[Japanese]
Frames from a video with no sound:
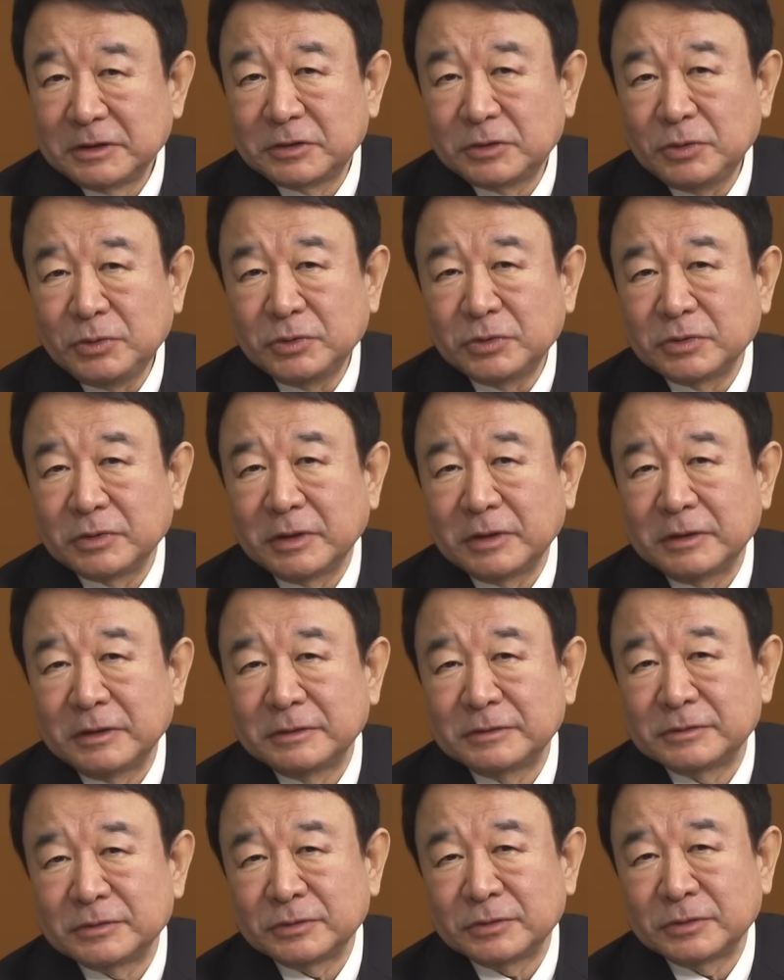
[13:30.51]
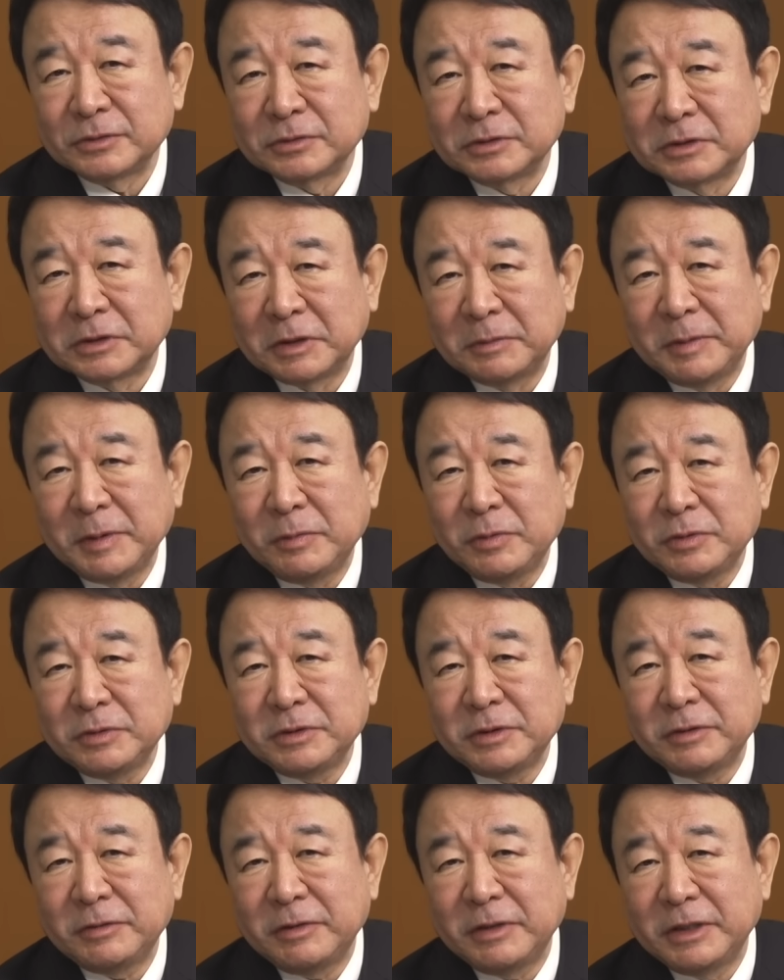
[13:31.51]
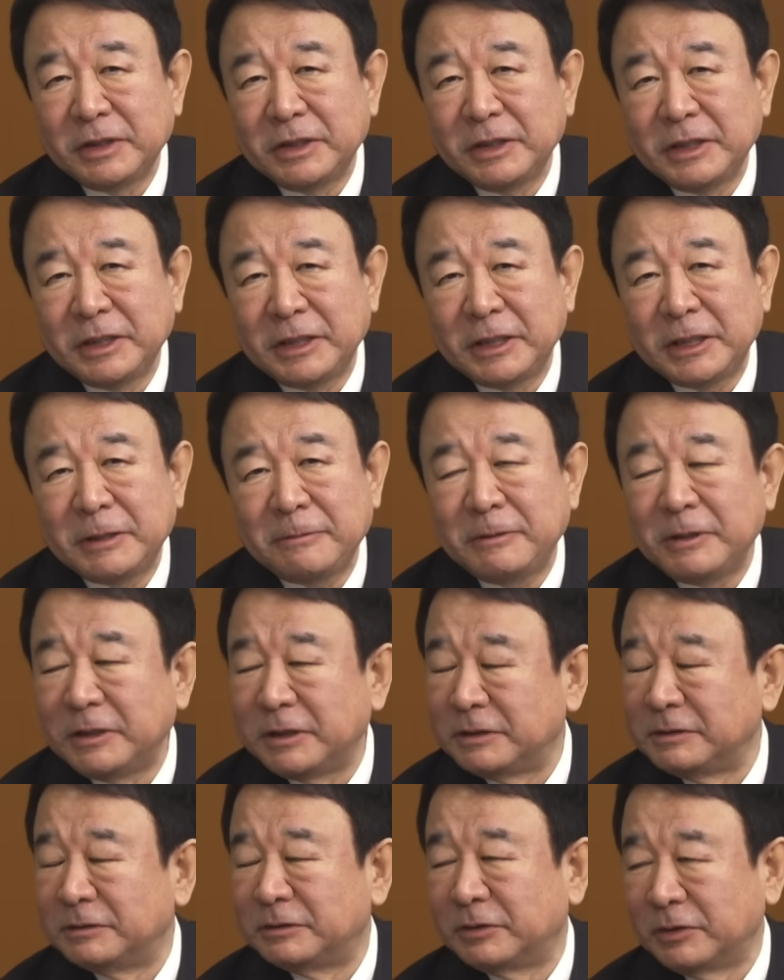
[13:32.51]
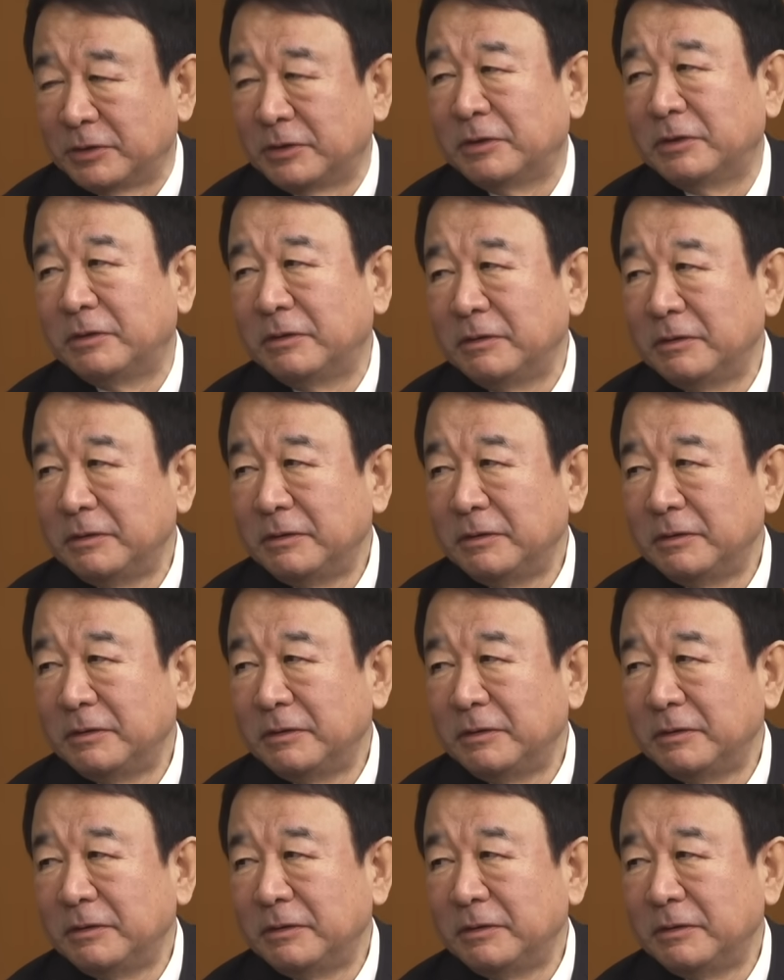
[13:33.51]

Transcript: から京都はその食べ物屋は選ばないと、